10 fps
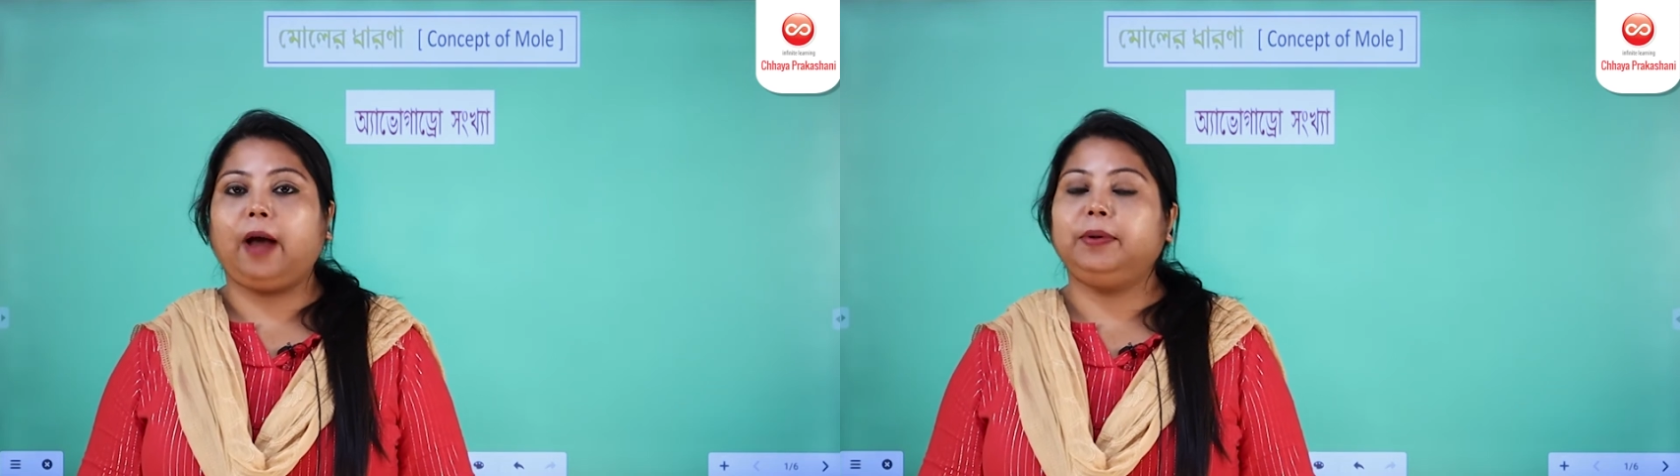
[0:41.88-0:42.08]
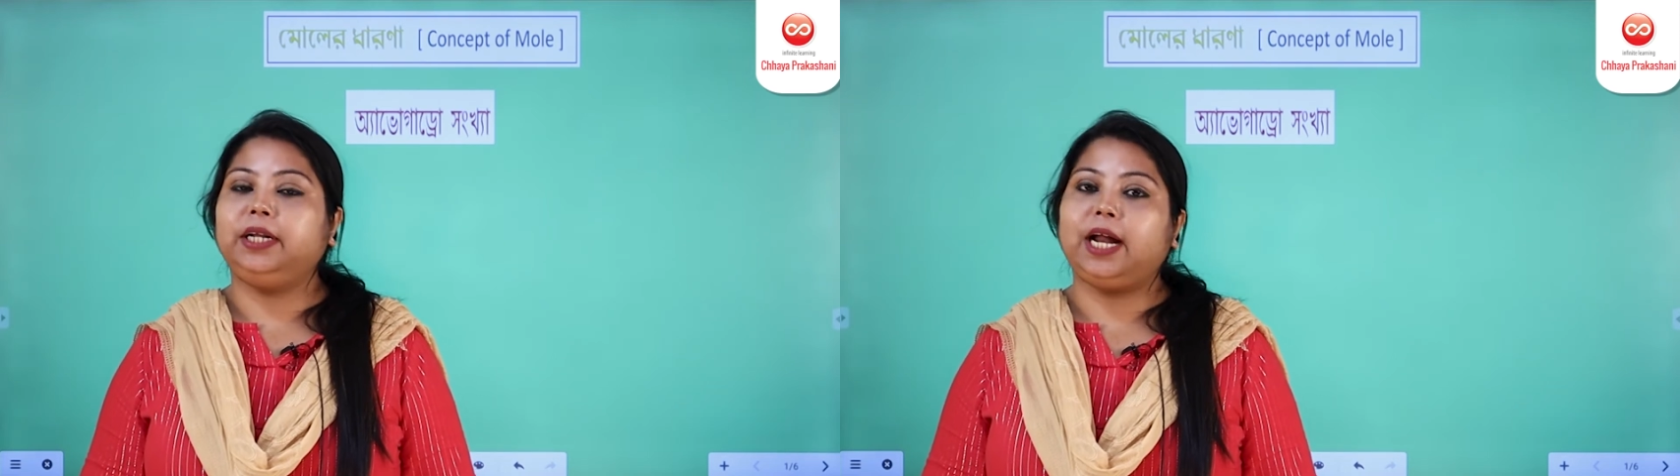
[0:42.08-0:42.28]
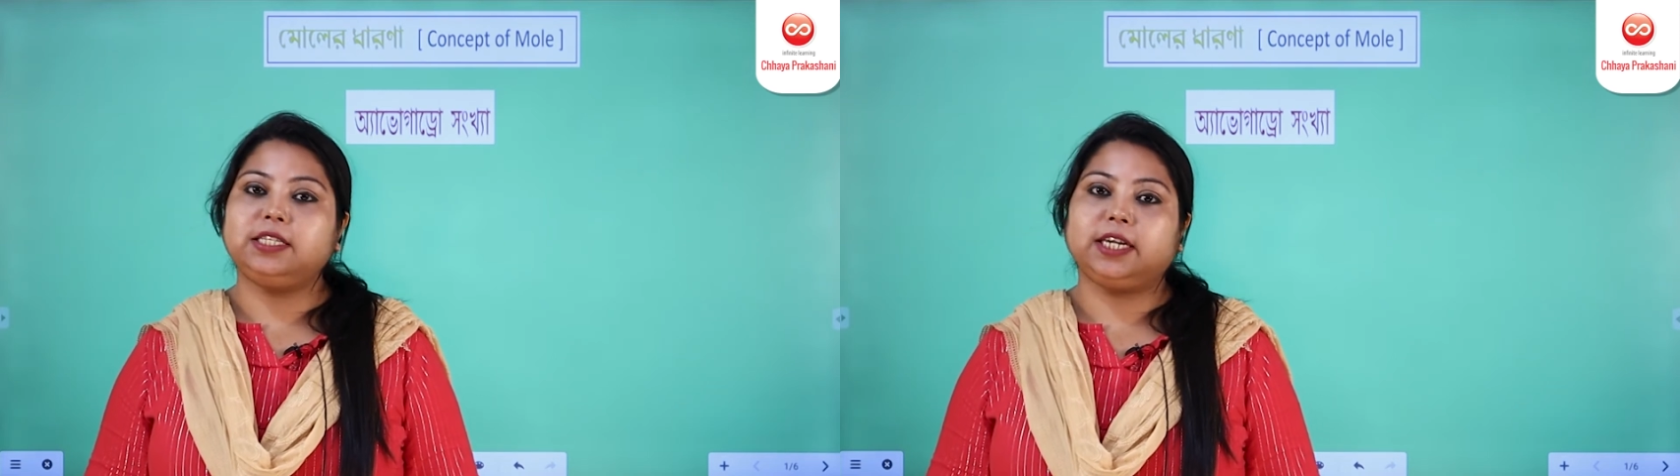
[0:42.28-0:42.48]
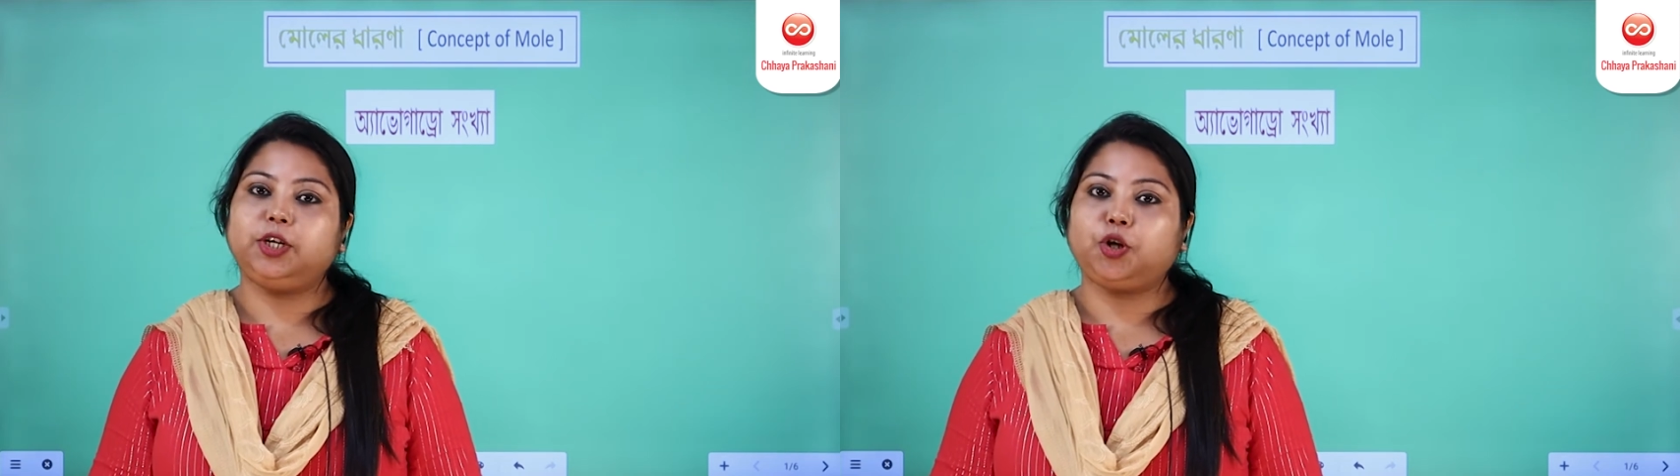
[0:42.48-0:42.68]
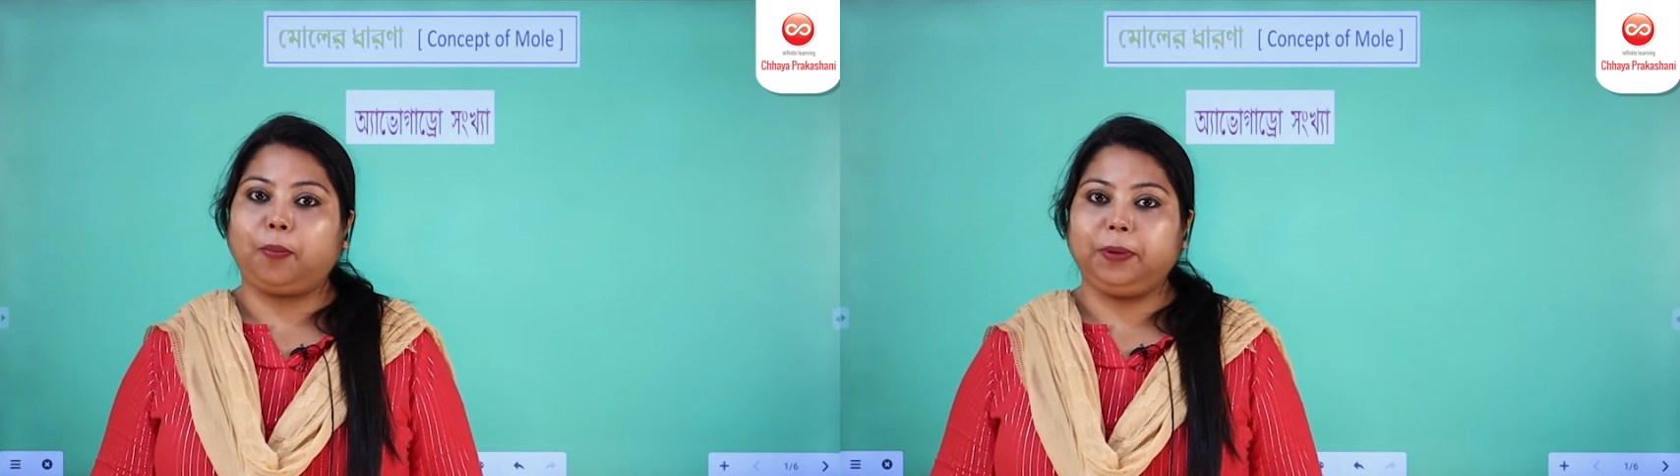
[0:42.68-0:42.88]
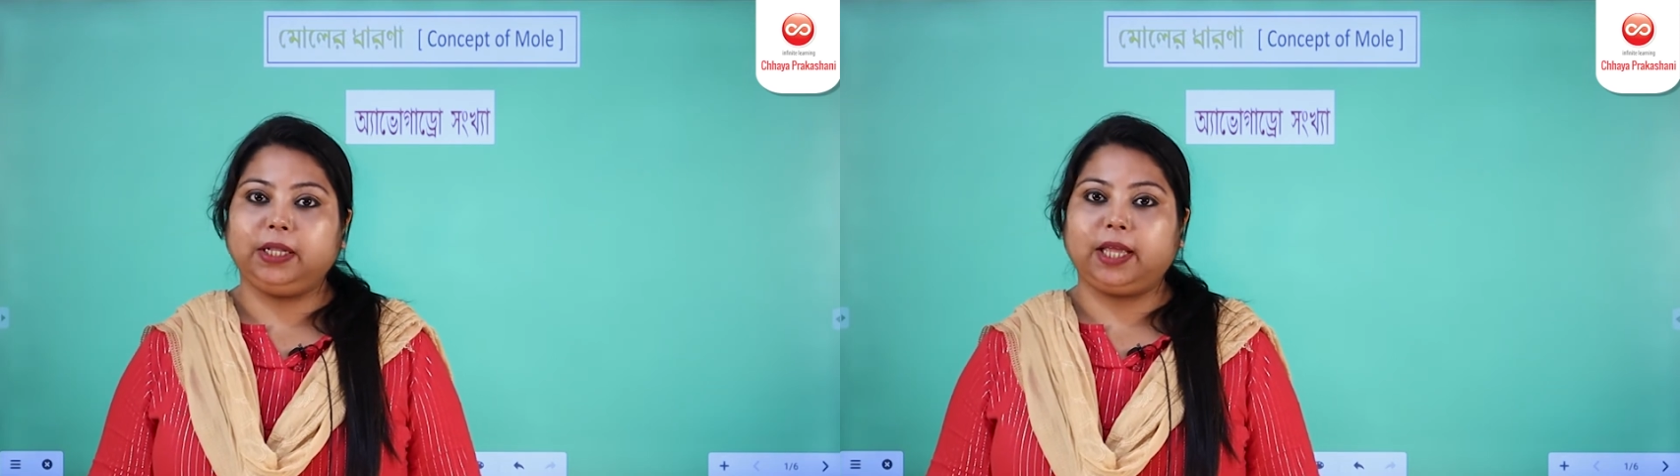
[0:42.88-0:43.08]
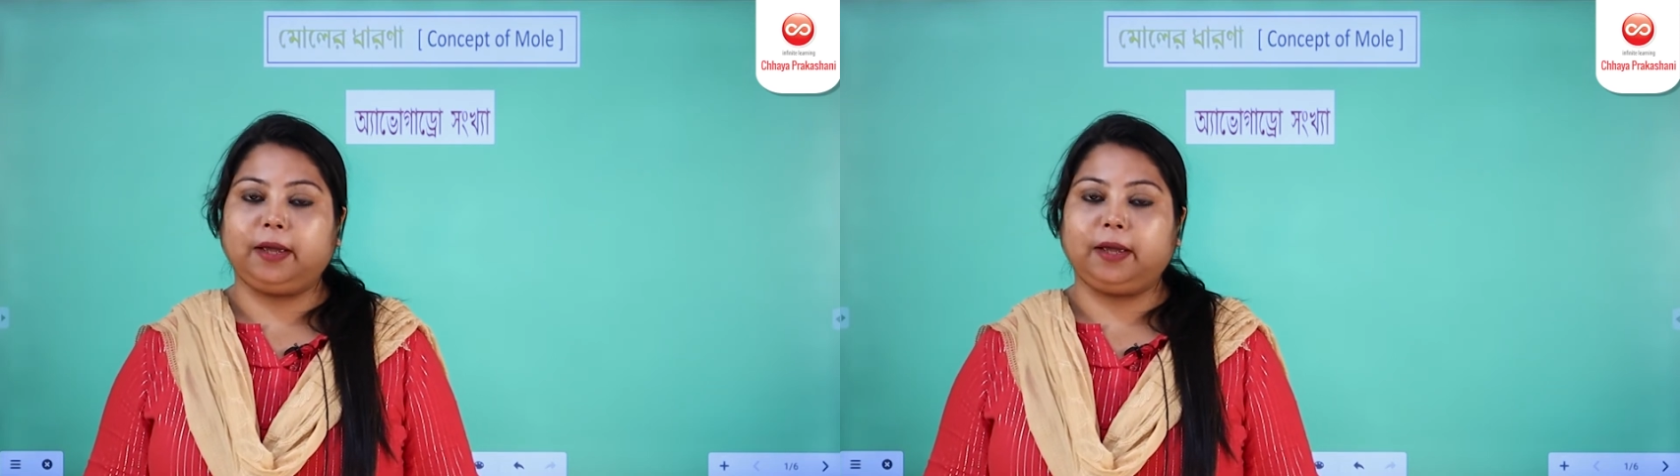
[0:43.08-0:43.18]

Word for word: আমাদের আজকের টপিক